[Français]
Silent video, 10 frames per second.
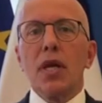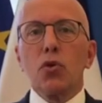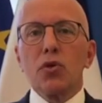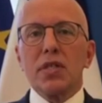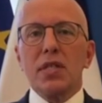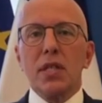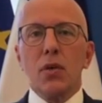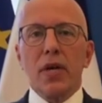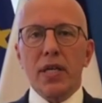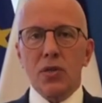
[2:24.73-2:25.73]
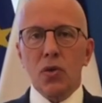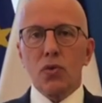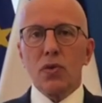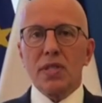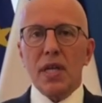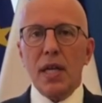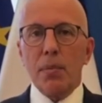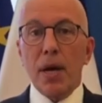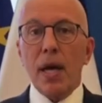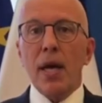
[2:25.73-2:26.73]
est aussi l'occasion de
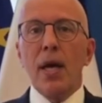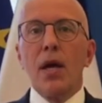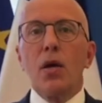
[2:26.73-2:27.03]
célébrer